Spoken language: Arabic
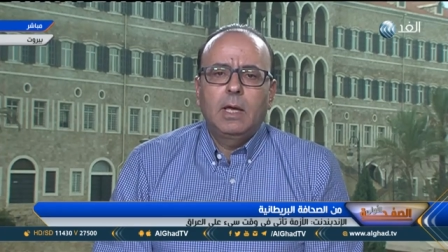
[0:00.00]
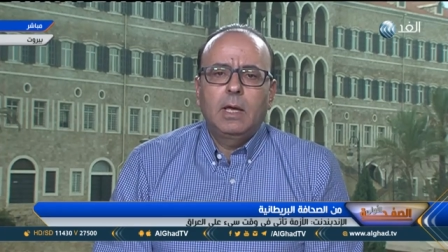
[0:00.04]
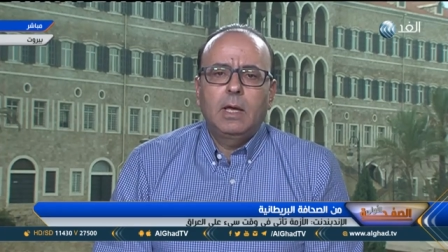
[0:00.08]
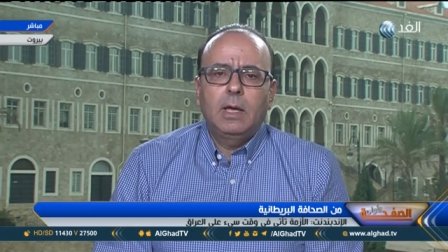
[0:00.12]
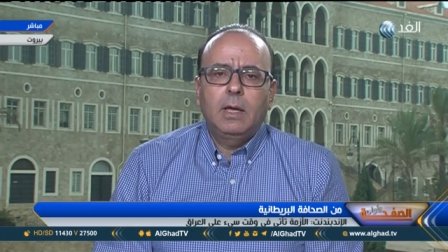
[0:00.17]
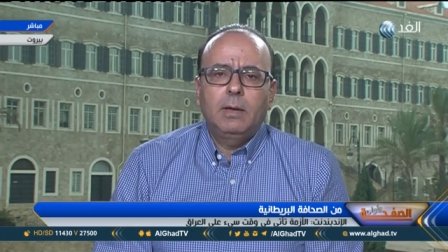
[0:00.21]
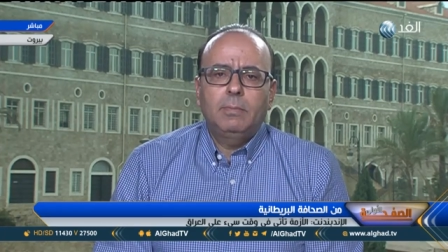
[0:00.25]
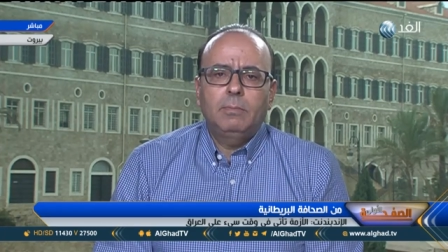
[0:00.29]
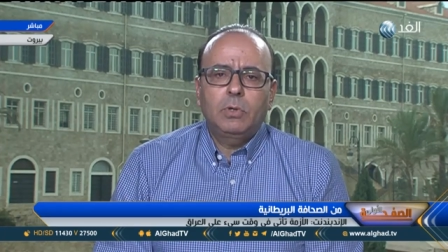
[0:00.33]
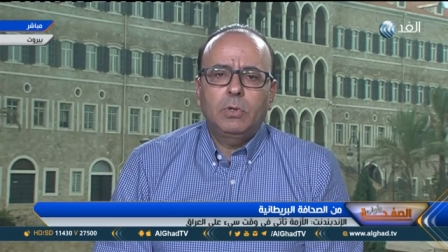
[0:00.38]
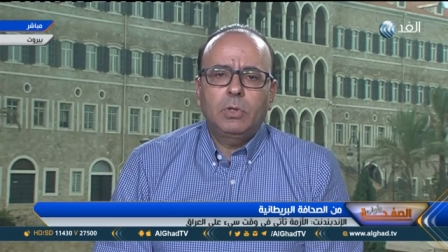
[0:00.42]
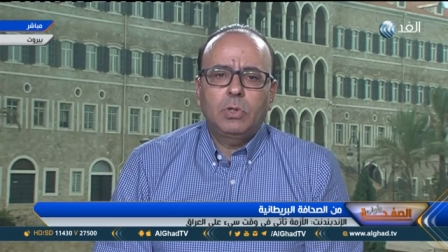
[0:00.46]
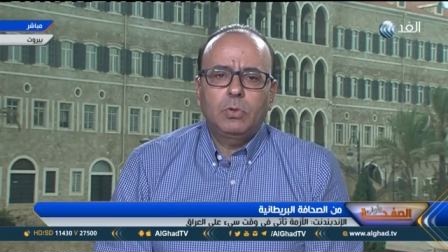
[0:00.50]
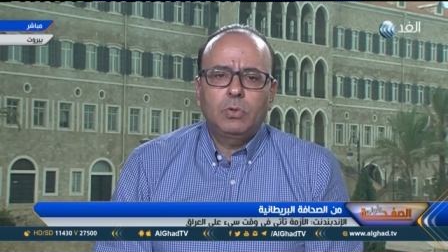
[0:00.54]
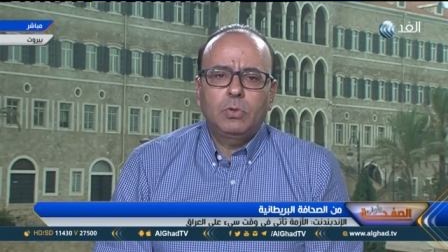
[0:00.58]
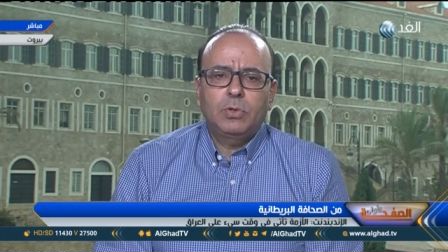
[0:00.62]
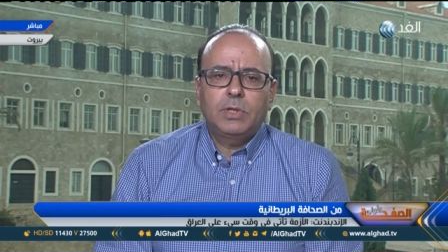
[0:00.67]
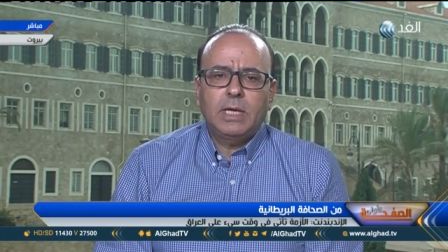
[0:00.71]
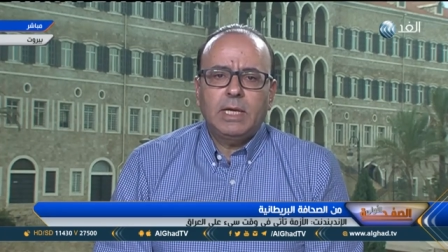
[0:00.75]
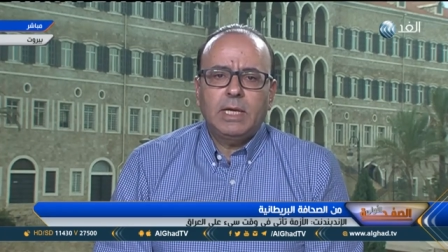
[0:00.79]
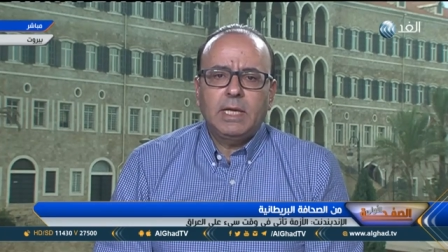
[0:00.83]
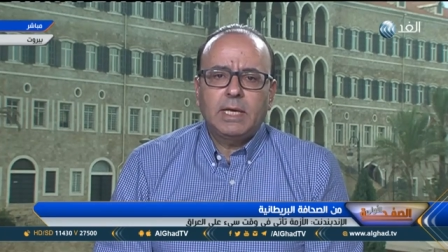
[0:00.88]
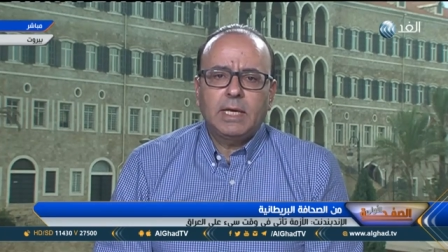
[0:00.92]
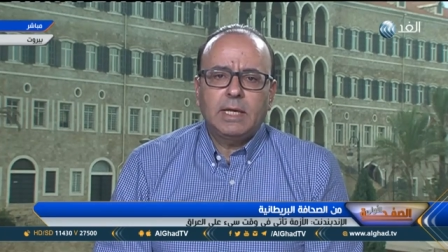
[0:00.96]
آه، منذ
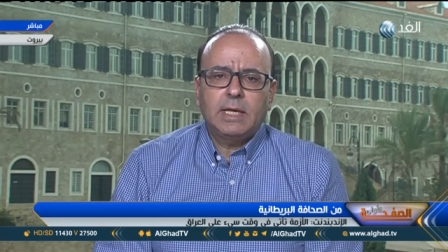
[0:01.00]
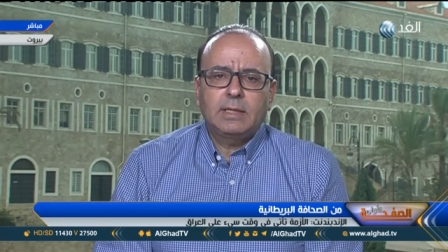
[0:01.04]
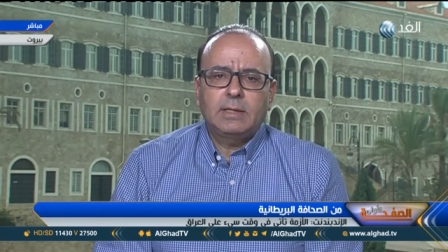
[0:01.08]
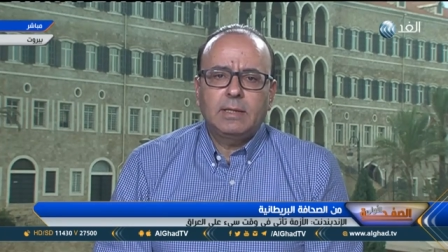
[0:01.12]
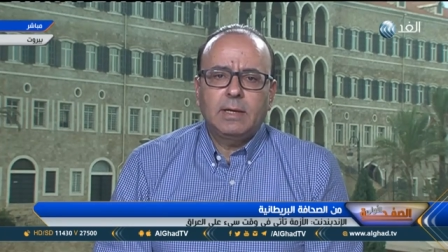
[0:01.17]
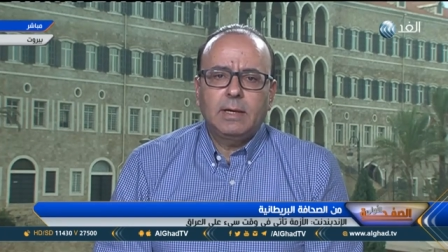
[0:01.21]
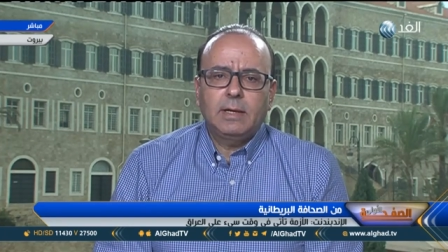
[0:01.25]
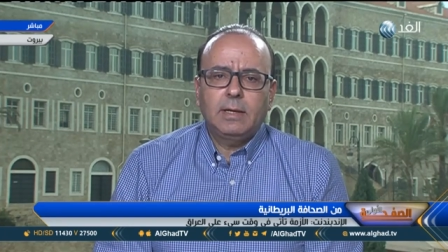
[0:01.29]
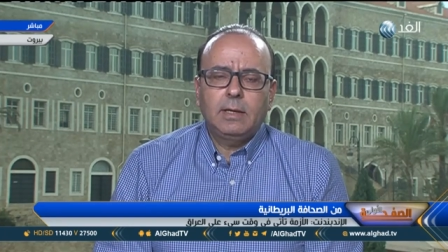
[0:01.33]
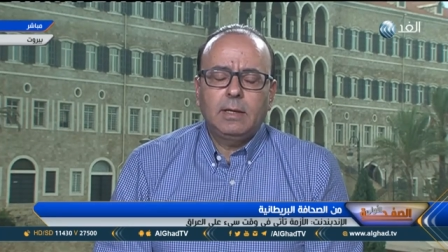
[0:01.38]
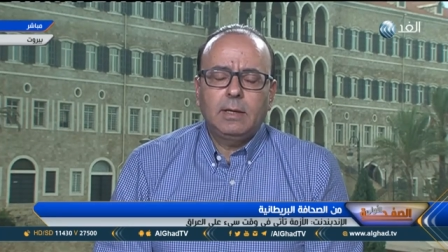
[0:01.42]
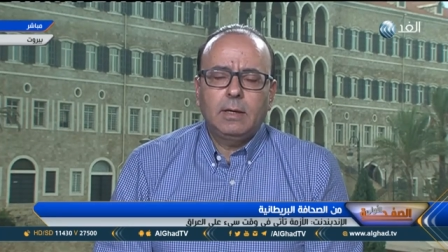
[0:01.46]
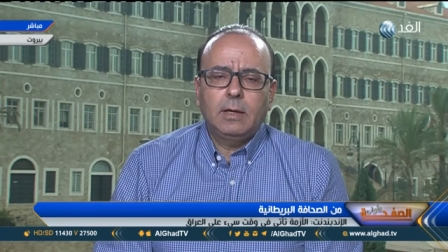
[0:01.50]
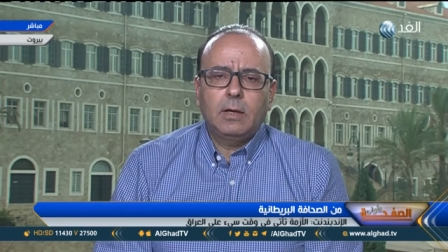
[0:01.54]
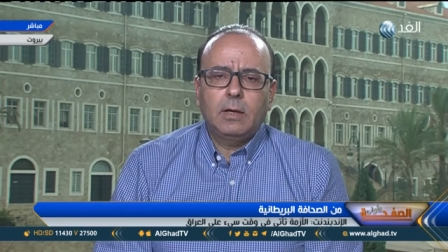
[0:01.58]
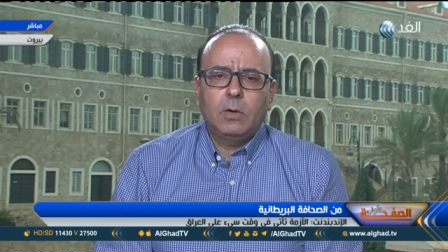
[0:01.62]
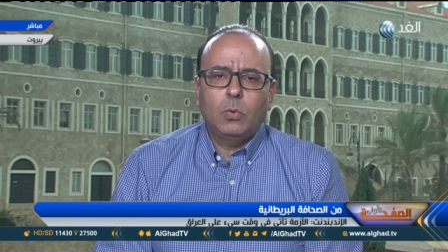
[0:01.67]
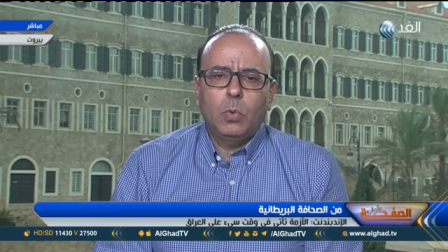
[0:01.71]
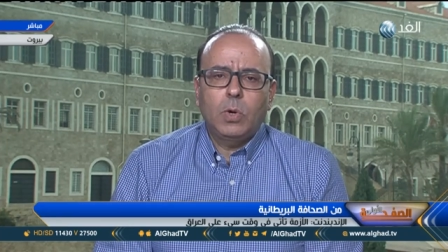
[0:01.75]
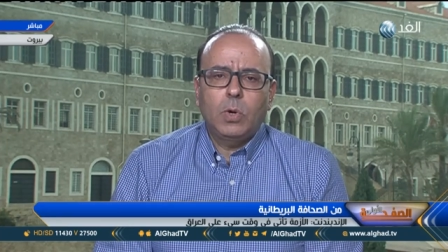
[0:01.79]
ذلك التاريخ